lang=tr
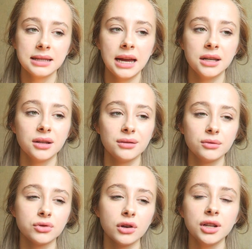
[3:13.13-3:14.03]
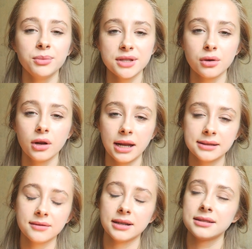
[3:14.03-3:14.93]
Yani şöyle bir
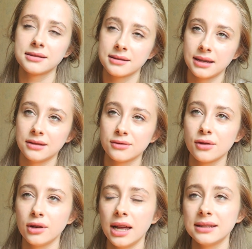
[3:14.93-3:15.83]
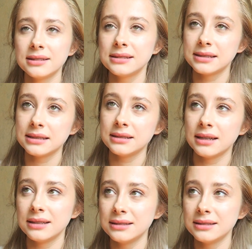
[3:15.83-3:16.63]
söylenti var. Yani söylenti